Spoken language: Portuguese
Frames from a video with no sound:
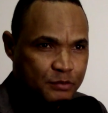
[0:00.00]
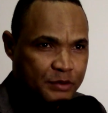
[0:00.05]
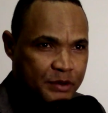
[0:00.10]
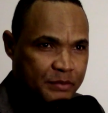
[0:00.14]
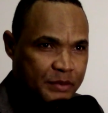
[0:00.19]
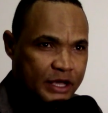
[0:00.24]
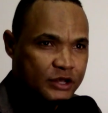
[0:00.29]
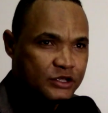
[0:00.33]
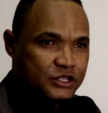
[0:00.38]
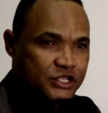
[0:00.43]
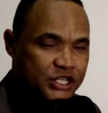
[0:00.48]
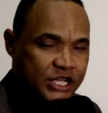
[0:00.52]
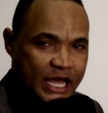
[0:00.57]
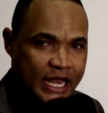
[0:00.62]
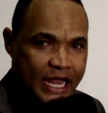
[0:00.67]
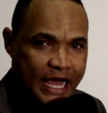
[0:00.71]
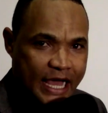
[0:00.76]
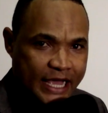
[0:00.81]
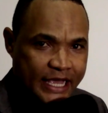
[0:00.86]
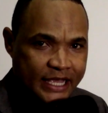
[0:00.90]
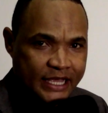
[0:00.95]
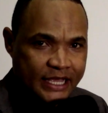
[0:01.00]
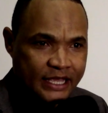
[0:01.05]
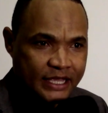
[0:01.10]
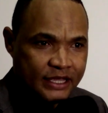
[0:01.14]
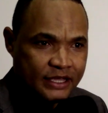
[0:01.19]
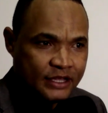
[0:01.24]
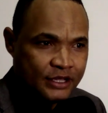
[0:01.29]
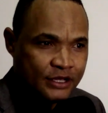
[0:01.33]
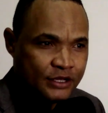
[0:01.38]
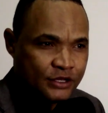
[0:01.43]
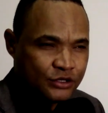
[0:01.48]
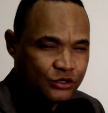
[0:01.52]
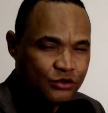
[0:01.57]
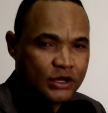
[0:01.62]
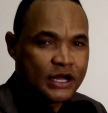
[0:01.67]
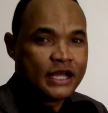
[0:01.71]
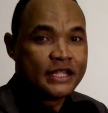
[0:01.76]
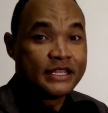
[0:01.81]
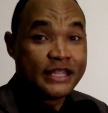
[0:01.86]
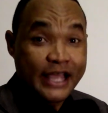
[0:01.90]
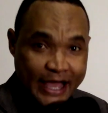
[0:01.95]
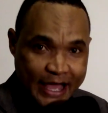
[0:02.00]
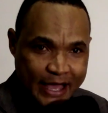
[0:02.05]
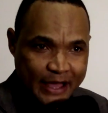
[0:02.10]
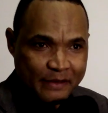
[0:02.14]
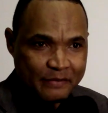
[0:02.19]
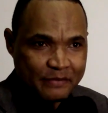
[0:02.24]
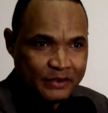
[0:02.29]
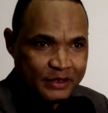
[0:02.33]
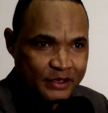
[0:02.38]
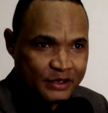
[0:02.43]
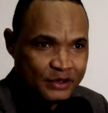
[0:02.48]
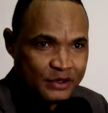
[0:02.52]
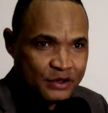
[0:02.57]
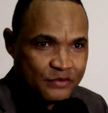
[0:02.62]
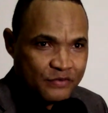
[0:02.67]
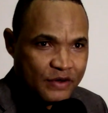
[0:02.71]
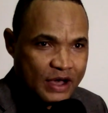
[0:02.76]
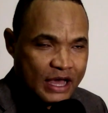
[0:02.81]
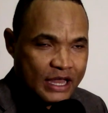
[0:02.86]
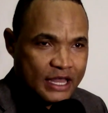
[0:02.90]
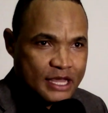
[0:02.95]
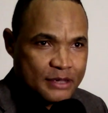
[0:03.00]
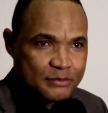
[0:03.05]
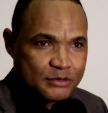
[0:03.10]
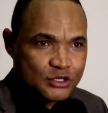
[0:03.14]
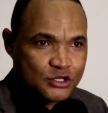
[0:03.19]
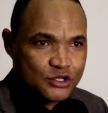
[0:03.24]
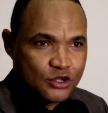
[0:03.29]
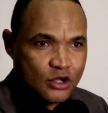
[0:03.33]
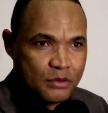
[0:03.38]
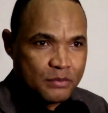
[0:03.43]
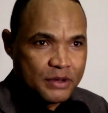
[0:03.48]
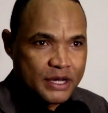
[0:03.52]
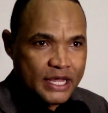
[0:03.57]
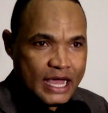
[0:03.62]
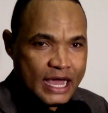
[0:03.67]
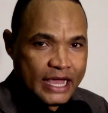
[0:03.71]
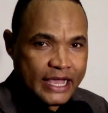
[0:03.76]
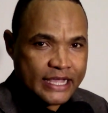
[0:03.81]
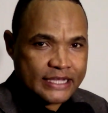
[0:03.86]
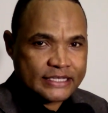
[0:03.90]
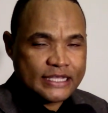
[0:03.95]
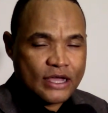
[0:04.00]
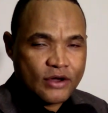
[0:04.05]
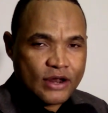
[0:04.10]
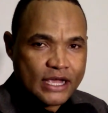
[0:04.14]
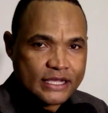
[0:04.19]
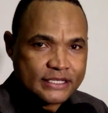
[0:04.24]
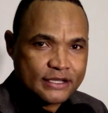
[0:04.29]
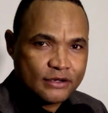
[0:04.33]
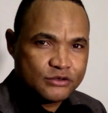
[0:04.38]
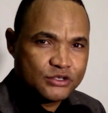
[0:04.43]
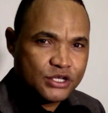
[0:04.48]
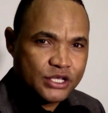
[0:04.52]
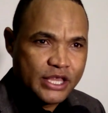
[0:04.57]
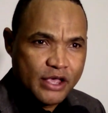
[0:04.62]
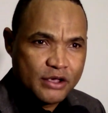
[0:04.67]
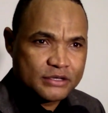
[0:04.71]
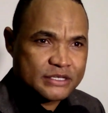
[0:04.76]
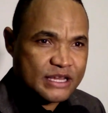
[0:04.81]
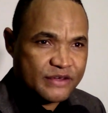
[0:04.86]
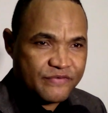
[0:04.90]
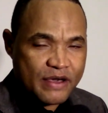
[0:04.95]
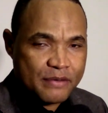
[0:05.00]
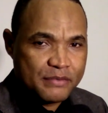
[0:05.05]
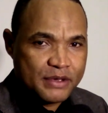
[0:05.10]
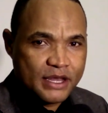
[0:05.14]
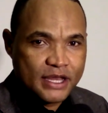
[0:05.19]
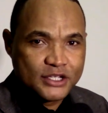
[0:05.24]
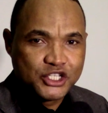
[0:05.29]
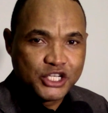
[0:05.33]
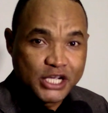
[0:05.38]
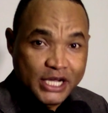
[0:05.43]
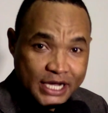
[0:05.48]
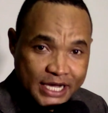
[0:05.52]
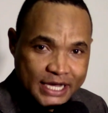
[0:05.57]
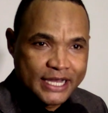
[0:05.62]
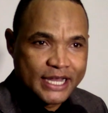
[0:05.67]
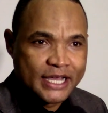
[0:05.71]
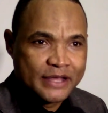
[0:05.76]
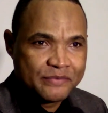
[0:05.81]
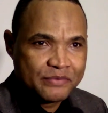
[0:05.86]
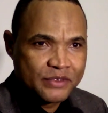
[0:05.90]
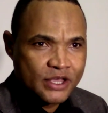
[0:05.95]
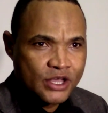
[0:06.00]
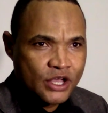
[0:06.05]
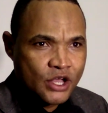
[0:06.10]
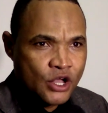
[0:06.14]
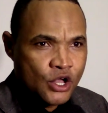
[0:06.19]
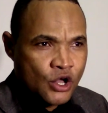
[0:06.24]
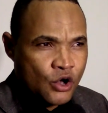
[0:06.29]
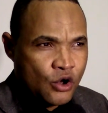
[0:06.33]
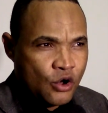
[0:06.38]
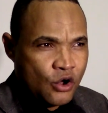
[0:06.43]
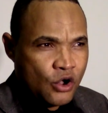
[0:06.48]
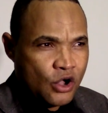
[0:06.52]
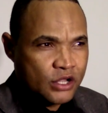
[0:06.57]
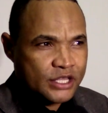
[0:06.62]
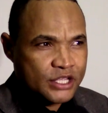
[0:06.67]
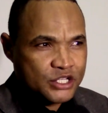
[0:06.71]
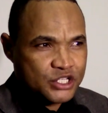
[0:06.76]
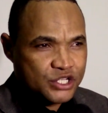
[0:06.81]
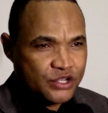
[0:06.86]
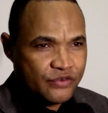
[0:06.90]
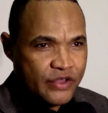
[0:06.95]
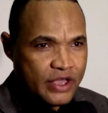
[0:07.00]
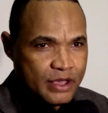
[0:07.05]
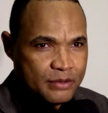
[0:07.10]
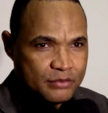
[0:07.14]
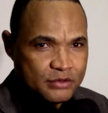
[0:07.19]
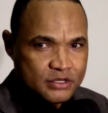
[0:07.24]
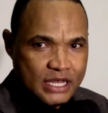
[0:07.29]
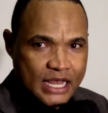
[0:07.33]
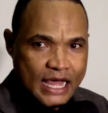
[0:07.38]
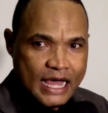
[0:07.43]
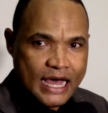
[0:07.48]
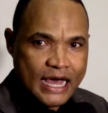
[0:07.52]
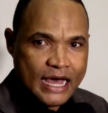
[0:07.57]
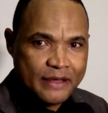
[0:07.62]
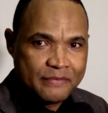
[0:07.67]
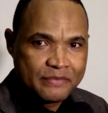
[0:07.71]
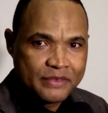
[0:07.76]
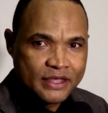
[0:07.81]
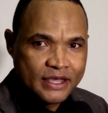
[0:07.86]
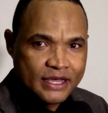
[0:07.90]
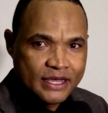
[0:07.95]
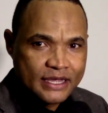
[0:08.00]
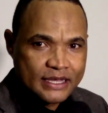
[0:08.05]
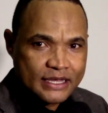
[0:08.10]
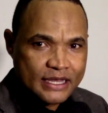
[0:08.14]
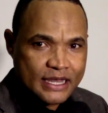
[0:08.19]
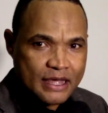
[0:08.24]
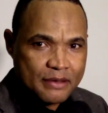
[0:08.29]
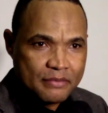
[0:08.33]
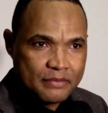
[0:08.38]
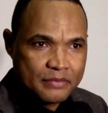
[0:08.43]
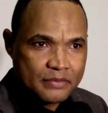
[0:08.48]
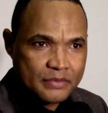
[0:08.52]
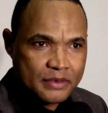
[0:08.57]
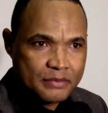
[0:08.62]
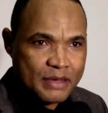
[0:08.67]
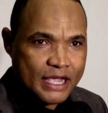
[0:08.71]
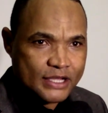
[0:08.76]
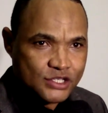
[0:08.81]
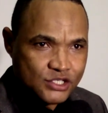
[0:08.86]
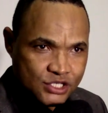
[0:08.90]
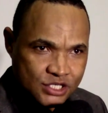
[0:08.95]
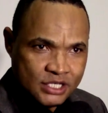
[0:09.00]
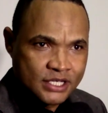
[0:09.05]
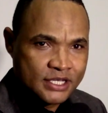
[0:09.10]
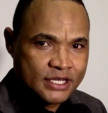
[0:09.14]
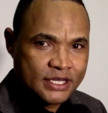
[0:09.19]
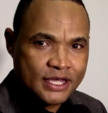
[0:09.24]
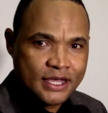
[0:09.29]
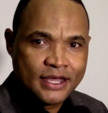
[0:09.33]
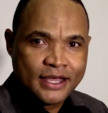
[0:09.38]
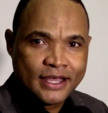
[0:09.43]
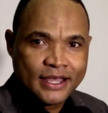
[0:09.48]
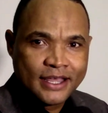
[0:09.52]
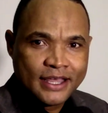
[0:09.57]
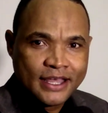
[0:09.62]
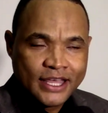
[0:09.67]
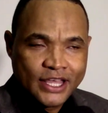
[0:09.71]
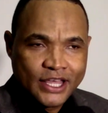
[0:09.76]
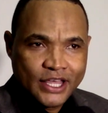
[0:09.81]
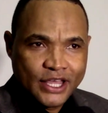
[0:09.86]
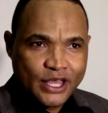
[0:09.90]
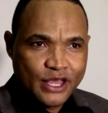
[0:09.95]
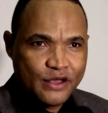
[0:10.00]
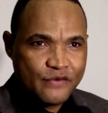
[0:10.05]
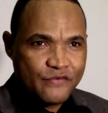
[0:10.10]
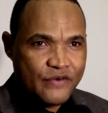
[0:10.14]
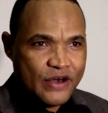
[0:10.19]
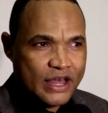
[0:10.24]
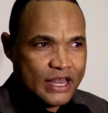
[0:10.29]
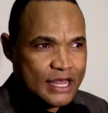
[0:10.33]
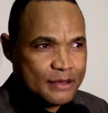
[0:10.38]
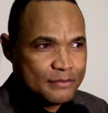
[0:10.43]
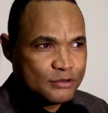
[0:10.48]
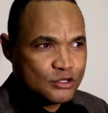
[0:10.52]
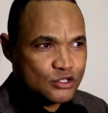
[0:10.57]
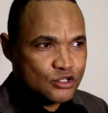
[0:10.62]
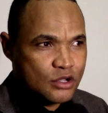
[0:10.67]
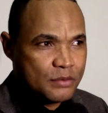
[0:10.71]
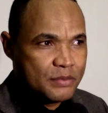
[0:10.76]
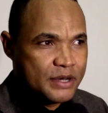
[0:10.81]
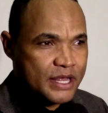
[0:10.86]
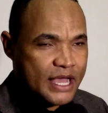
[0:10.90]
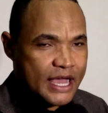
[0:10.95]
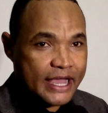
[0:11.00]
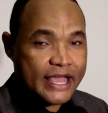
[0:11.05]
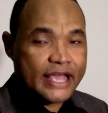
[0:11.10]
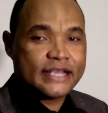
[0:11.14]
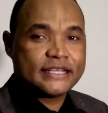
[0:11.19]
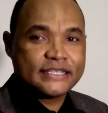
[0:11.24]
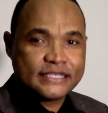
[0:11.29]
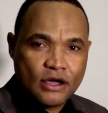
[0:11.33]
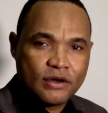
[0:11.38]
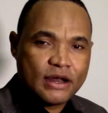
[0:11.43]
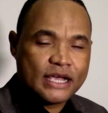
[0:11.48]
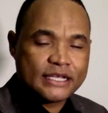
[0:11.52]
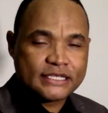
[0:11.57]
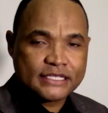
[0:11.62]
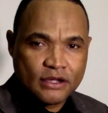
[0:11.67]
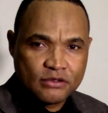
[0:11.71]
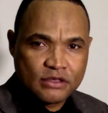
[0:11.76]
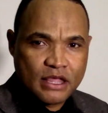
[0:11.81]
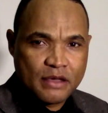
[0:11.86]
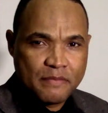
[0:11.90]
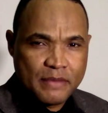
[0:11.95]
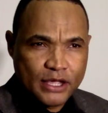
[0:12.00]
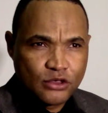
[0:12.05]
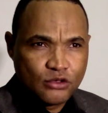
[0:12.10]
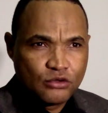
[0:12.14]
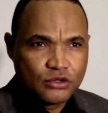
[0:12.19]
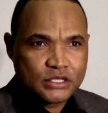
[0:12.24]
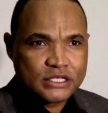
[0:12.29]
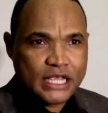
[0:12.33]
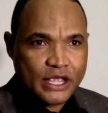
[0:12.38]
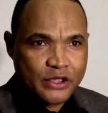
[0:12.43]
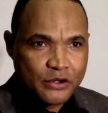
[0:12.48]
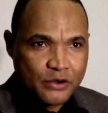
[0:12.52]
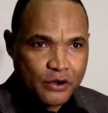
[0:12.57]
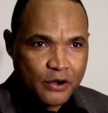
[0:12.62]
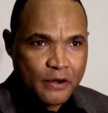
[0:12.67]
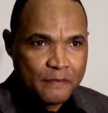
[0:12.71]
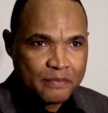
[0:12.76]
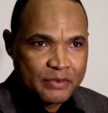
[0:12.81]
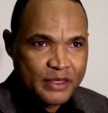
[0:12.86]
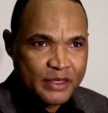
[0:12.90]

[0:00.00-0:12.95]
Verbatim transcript: primeiro dia lá em Durandé, falamos sobre a restauração de Deus na família de Ana. Ontem estivemos lá na Matina e falamos sobre a restauração também do Senhor